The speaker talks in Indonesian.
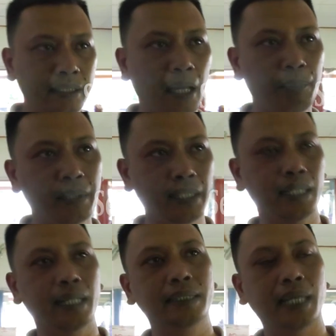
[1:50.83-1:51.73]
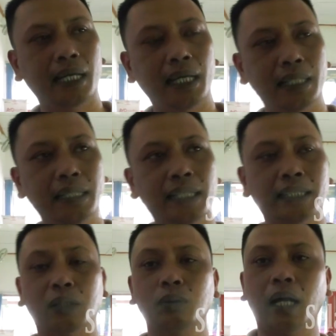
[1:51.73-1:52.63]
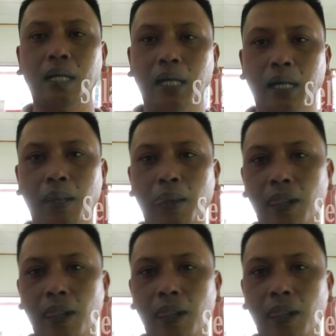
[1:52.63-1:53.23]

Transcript: tapi dengan syarat dia satu kakak